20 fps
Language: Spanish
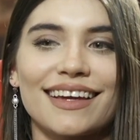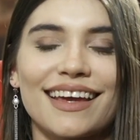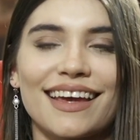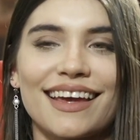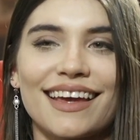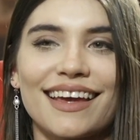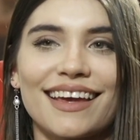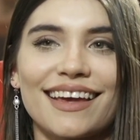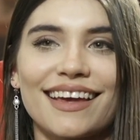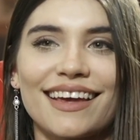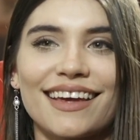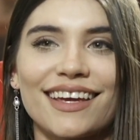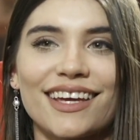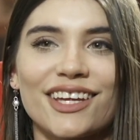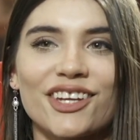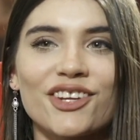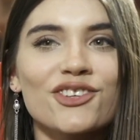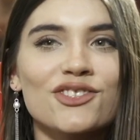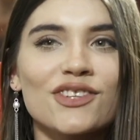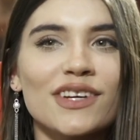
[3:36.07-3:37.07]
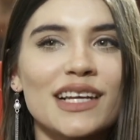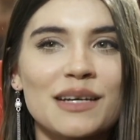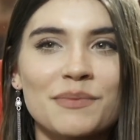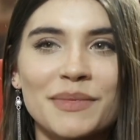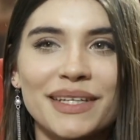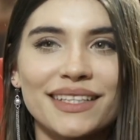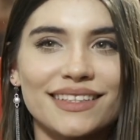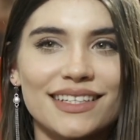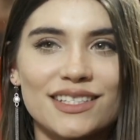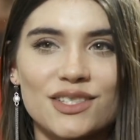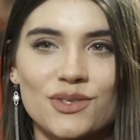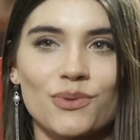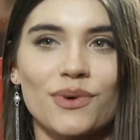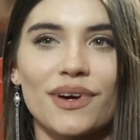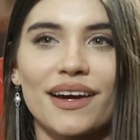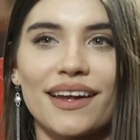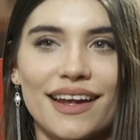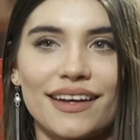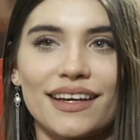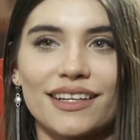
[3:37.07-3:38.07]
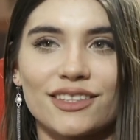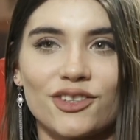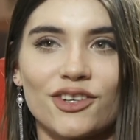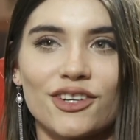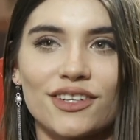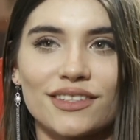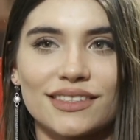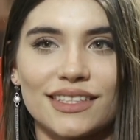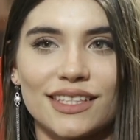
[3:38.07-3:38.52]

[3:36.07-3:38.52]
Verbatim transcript: que no solamente es un gran actor,